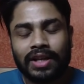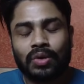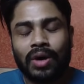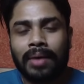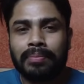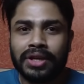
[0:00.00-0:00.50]
কিন্তু
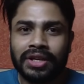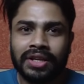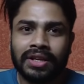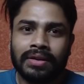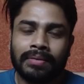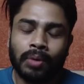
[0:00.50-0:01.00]
আমি
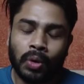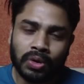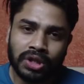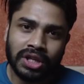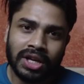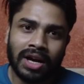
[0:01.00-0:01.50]

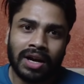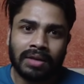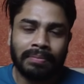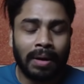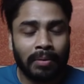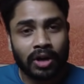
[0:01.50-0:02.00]
বৌদি আর
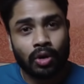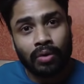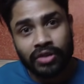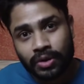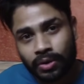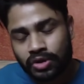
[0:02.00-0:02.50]
বাবার
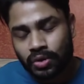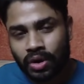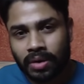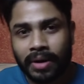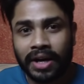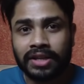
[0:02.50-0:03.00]
কোভিড হয়েছিল
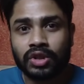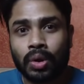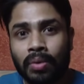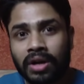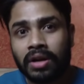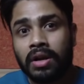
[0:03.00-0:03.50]
আর বাকি
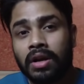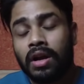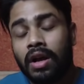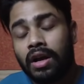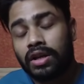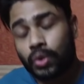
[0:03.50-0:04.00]
সবার
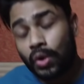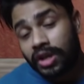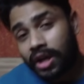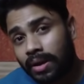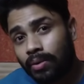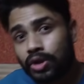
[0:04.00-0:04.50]
শরীর
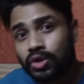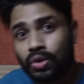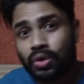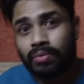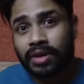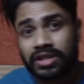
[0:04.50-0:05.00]
খারাপ হয়েছিল
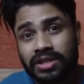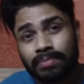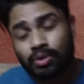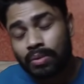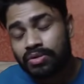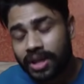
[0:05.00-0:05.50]
মানে
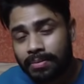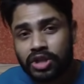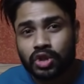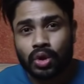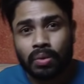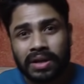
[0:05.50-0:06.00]
সিমটম সেমই
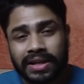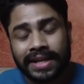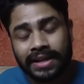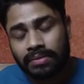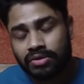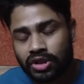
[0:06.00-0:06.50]
ছিল বাট
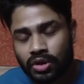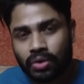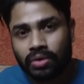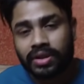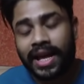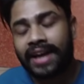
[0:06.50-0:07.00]
নেগেটিভ ছিল
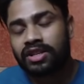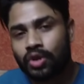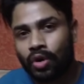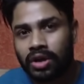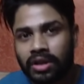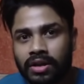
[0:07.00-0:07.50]
থ্যাংকস
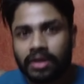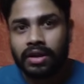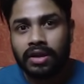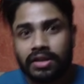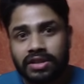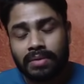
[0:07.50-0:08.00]
গড
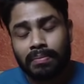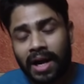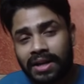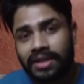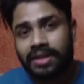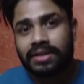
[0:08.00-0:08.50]
যে
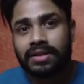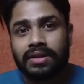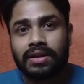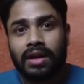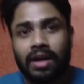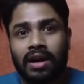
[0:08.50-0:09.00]
মানির
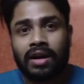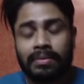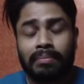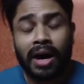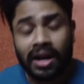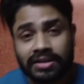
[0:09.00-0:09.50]
আর
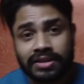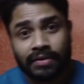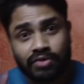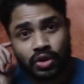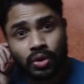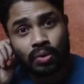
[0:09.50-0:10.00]
মা
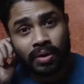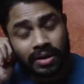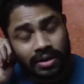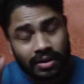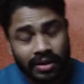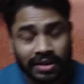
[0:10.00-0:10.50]
সেফ ছিল বাট
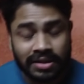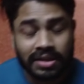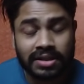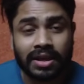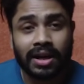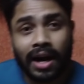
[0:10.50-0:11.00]
এই
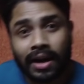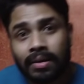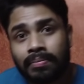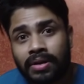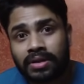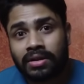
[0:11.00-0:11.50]
জিনিসটা
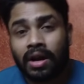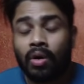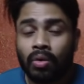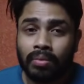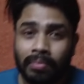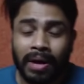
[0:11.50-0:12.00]
খারাপ বাট তাও
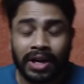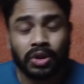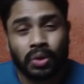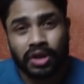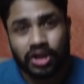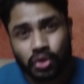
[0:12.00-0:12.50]
মানি
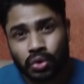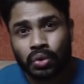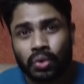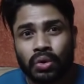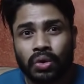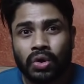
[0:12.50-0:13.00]
তো অনেক
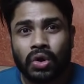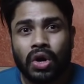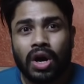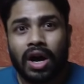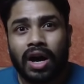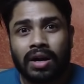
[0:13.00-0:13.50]
ছোটো
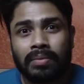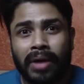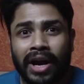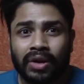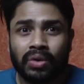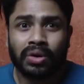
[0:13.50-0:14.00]
আর
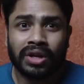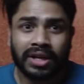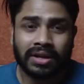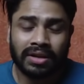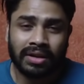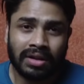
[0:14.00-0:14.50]
মায়েরও
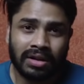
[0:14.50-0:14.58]
অনেক